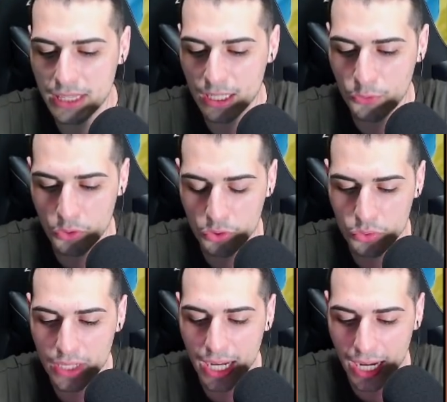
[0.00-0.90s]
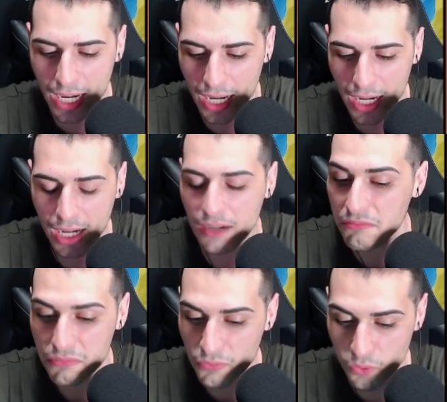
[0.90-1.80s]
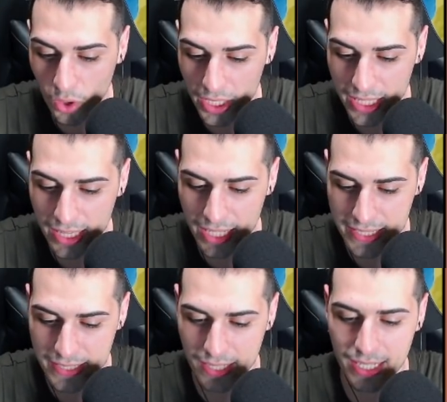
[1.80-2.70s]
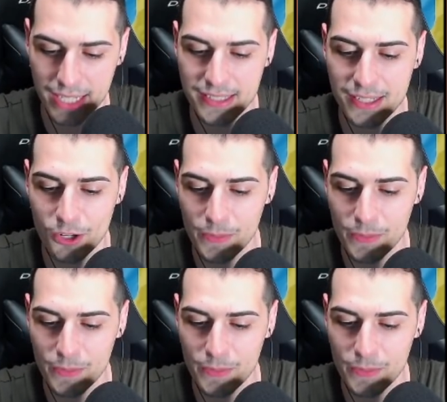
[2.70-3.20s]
di fortuna fuori di testa. Casse enorme